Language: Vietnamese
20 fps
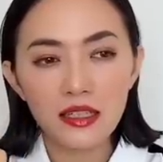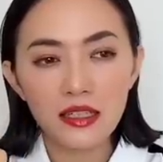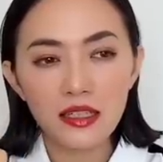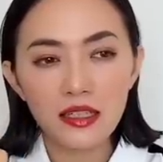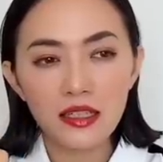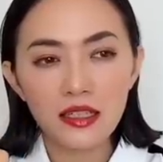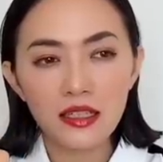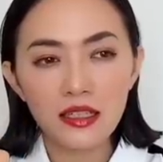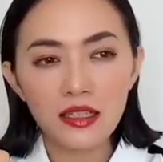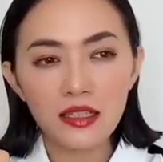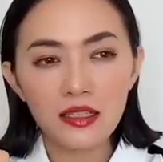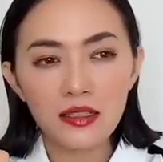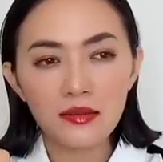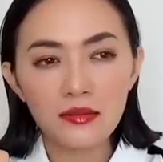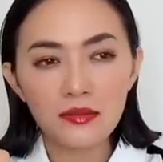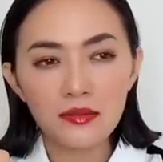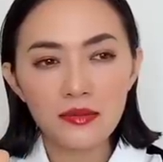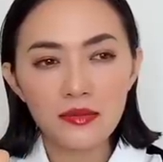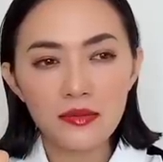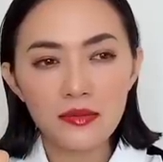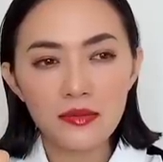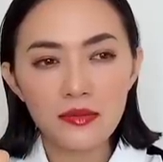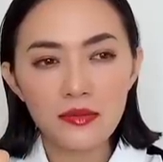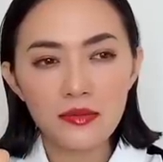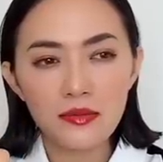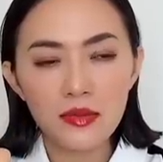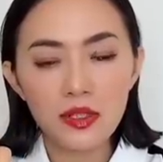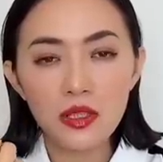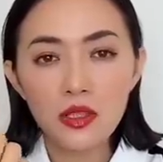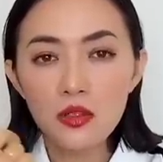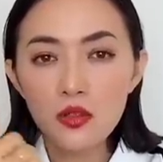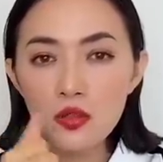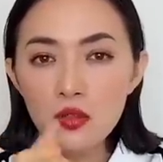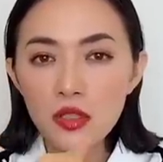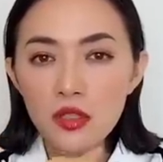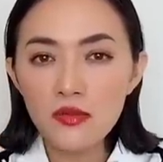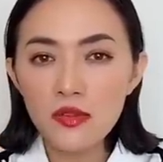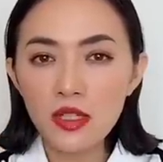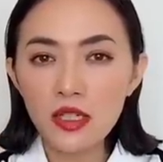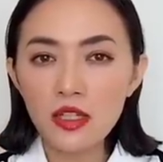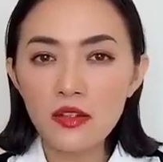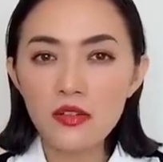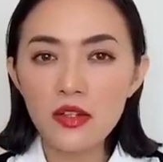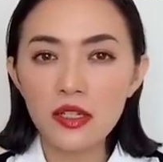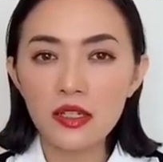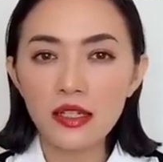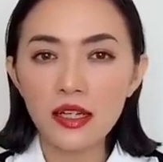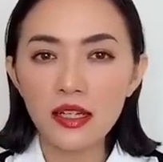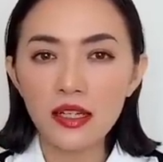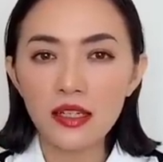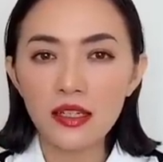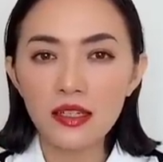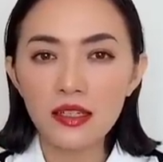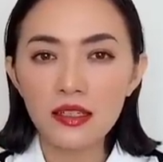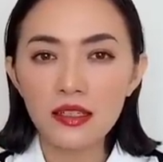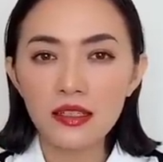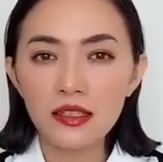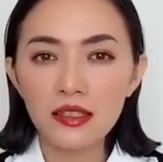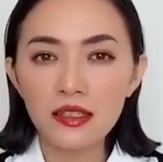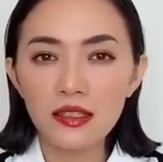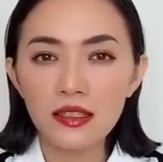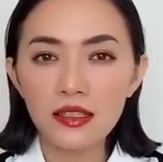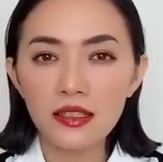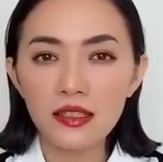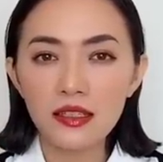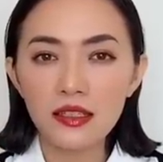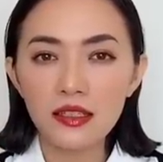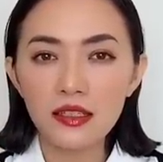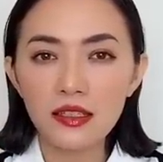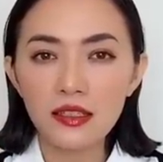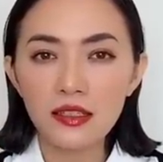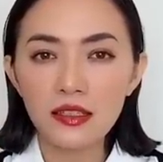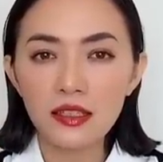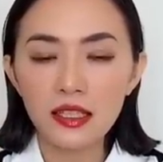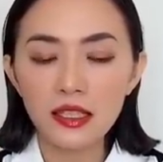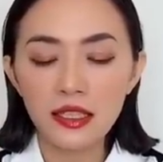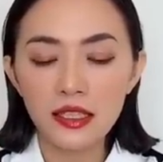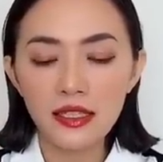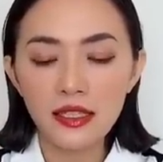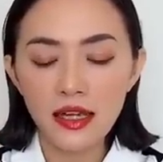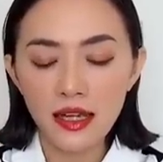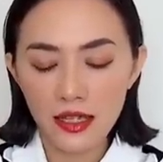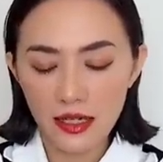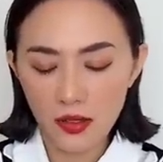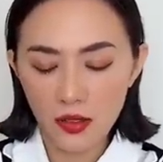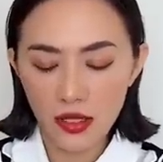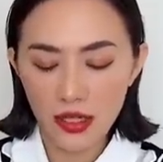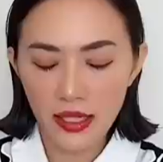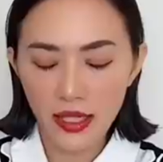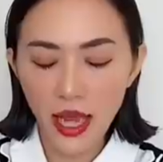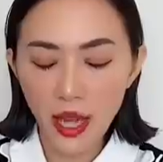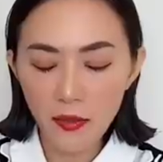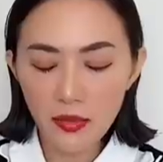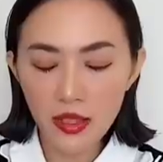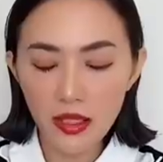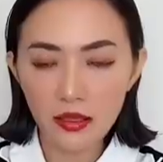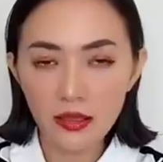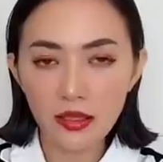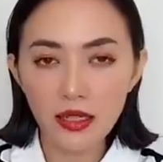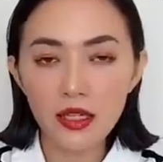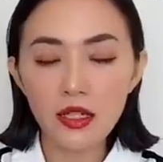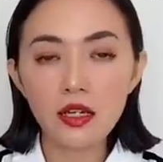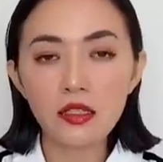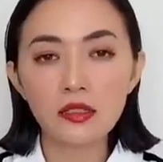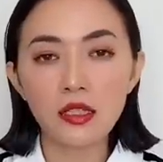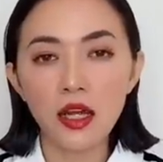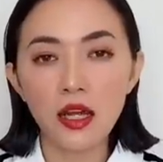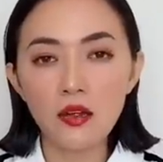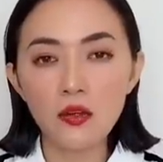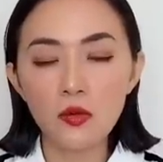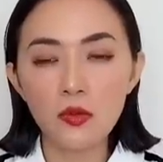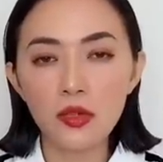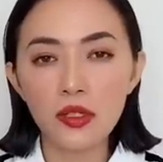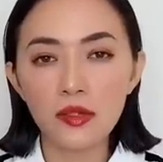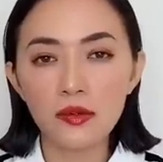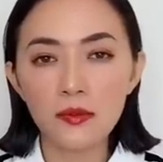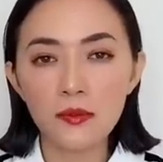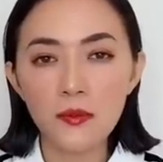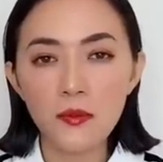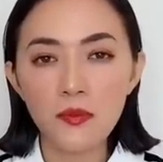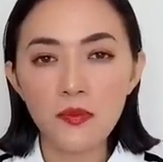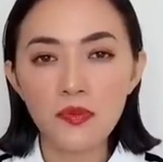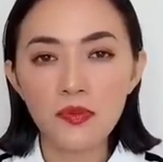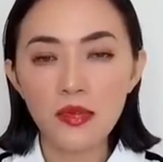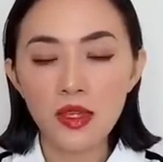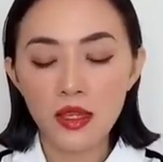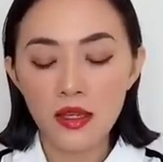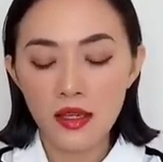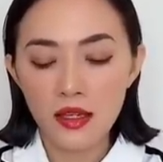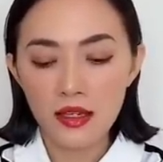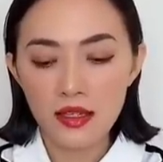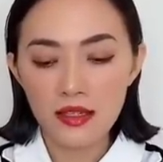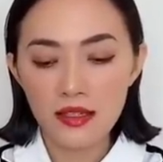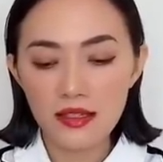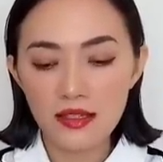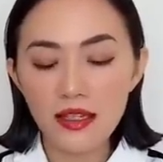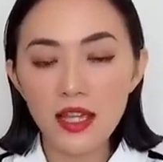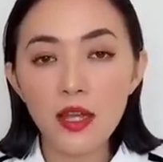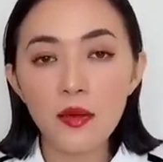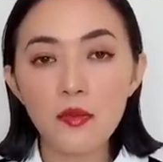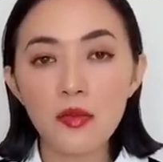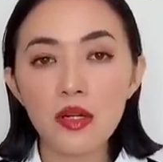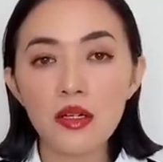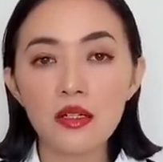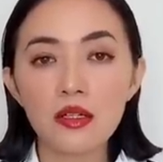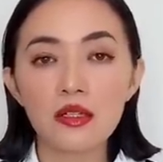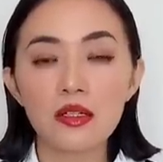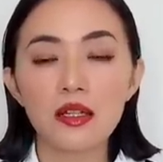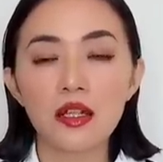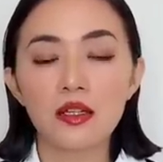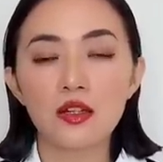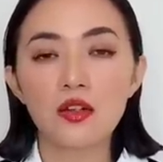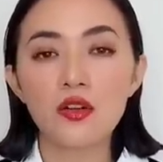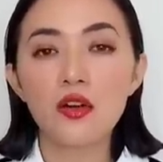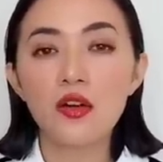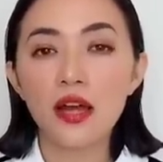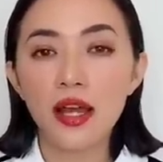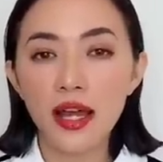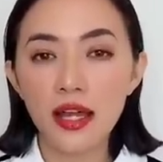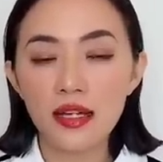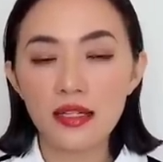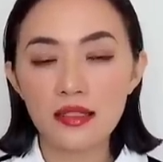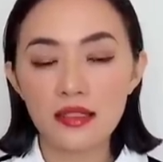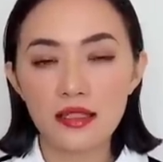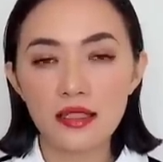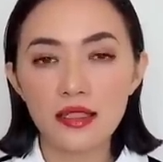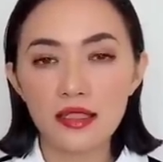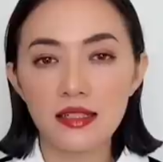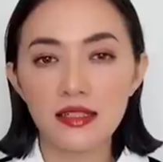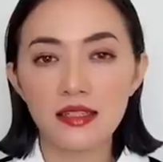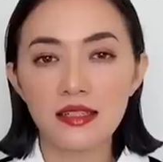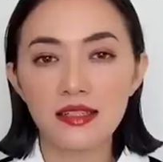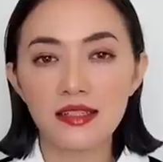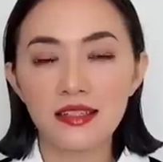uh, tư duy về cái việc này á thì Tina cảm nhận cái cơ thể của mình xem là nó có khác gì